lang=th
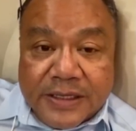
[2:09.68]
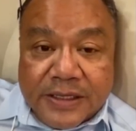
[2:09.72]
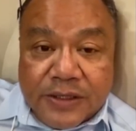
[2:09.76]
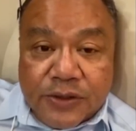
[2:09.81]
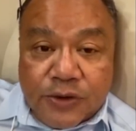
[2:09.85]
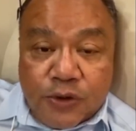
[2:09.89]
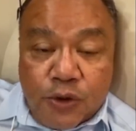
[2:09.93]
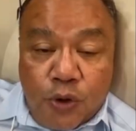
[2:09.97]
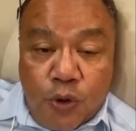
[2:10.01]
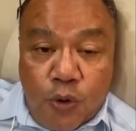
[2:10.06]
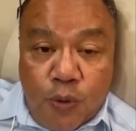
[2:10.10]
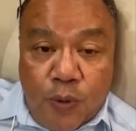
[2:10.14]

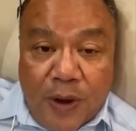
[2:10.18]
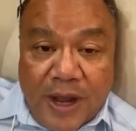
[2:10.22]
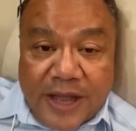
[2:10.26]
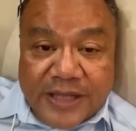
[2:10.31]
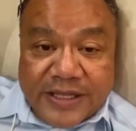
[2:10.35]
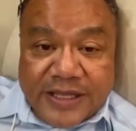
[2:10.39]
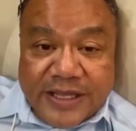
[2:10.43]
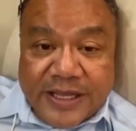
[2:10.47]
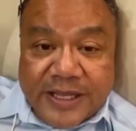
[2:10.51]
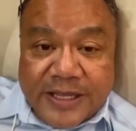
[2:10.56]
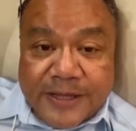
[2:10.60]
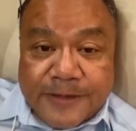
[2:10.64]
โต้วา
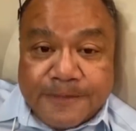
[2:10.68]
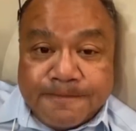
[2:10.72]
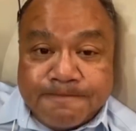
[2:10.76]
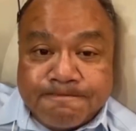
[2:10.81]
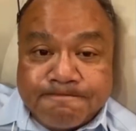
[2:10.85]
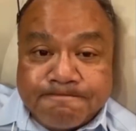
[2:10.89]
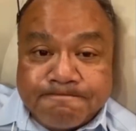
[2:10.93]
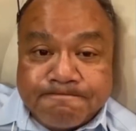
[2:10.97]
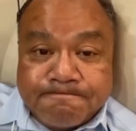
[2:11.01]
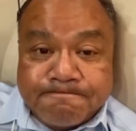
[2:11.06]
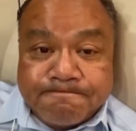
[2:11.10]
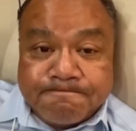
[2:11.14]
ที
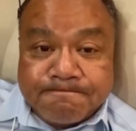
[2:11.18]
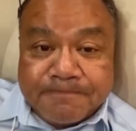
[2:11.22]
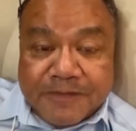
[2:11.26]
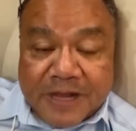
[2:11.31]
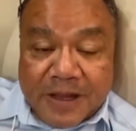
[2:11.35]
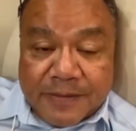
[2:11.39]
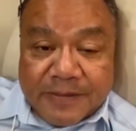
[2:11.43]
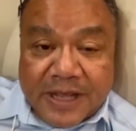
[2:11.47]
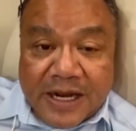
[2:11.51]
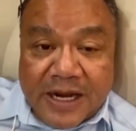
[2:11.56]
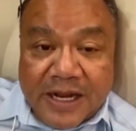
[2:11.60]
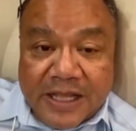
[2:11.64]
กับ
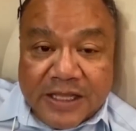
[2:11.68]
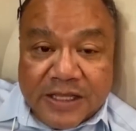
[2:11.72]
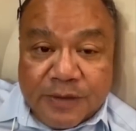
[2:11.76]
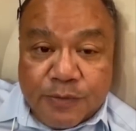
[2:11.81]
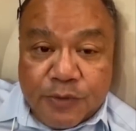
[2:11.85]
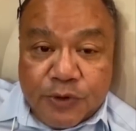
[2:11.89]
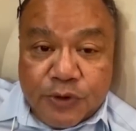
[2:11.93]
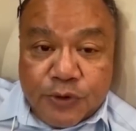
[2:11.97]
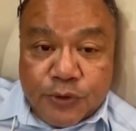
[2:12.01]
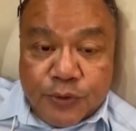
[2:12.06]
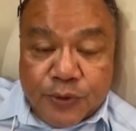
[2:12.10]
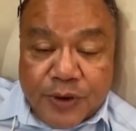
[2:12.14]
ท่านรัฐม
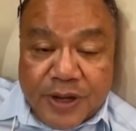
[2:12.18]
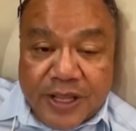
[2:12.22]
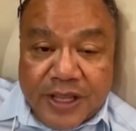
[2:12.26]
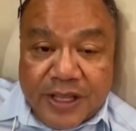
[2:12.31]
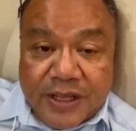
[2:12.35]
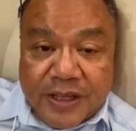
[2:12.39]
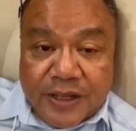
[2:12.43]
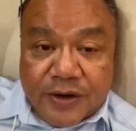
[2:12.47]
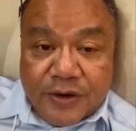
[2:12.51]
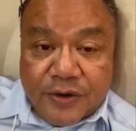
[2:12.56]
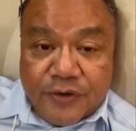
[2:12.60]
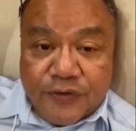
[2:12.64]
นตรี
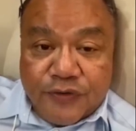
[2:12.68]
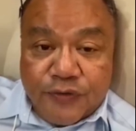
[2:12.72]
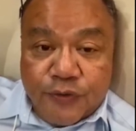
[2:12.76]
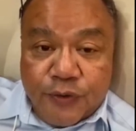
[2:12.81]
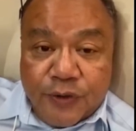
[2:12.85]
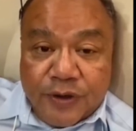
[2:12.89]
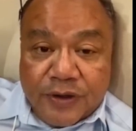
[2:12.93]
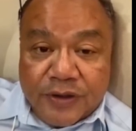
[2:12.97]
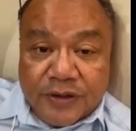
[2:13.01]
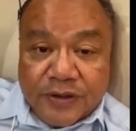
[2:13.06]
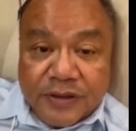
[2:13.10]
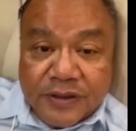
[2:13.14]
กระทรวง
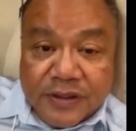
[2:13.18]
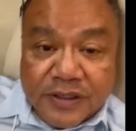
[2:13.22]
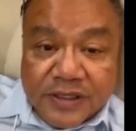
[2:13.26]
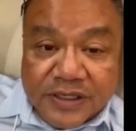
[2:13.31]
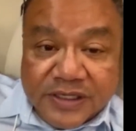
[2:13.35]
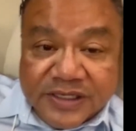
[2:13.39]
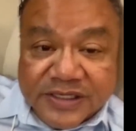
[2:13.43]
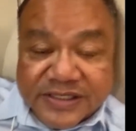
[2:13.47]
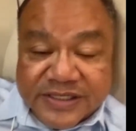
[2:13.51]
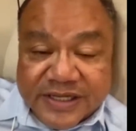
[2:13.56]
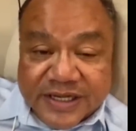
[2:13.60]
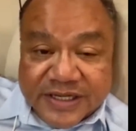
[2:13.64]

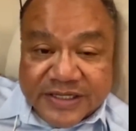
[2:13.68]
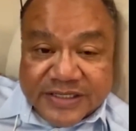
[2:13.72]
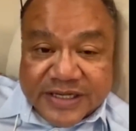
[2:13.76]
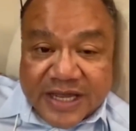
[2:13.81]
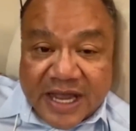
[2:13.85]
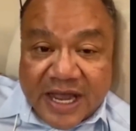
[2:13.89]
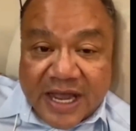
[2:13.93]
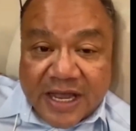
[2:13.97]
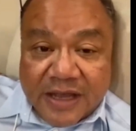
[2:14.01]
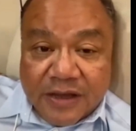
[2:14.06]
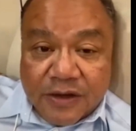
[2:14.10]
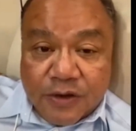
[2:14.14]
ศึกษา
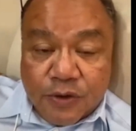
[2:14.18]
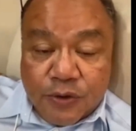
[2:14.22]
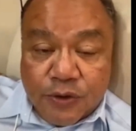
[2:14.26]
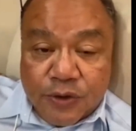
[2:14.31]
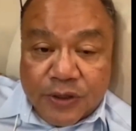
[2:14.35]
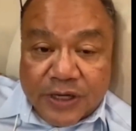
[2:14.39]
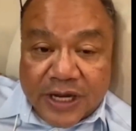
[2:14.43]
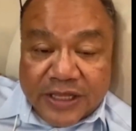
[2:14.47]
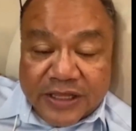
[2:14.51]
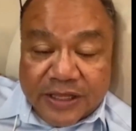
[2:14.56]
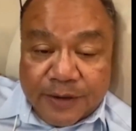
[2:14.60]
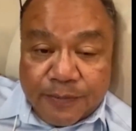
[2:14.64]
คุณ
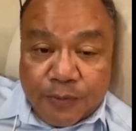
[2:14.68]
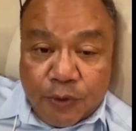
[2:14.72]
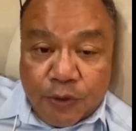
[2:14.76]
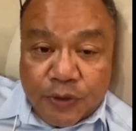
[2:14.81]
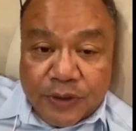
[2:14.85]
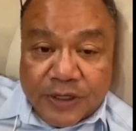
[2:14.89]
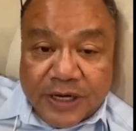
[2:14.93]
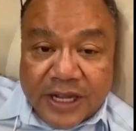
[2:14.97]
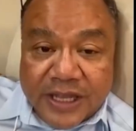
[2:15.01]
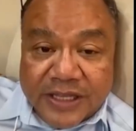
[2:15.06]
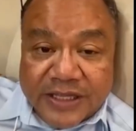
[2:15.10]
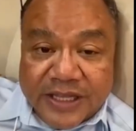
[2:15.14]
นัทพล
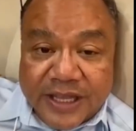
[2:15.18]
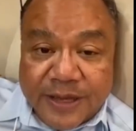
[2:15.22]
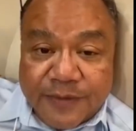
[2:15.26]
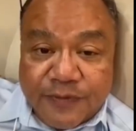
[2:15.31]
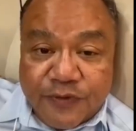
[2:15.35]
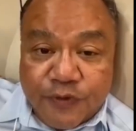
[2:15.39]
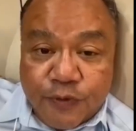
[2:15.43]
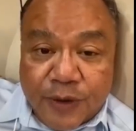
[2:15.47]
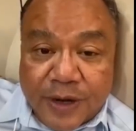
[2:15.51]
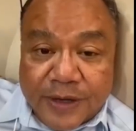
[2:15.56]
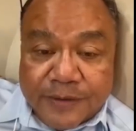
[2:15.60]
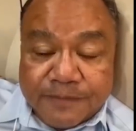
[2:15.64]
นะทิพสุ
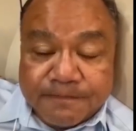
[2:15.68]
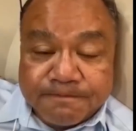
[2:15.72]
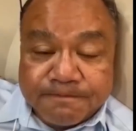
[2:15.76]
วรรณ